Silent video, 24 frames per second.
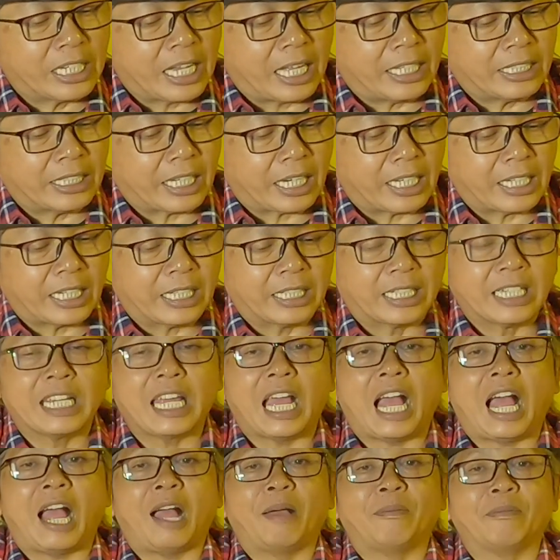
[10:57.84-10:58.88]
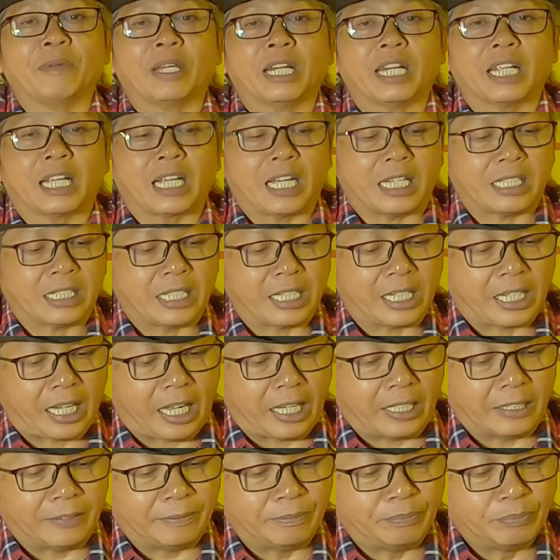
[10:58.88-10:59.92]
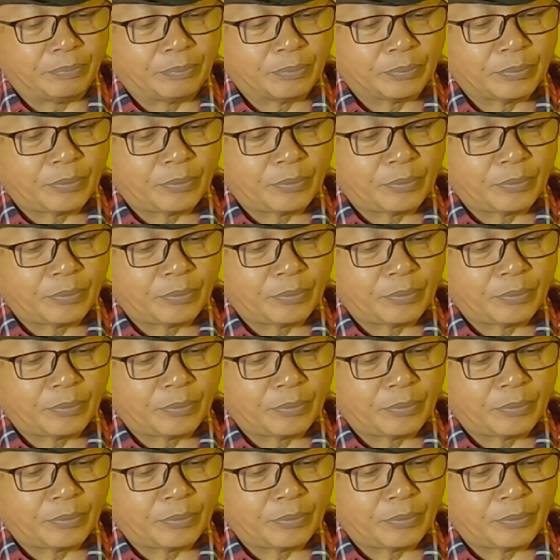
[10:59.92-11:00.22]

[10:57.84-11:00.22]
unit diantaranya di Amerika Serikat.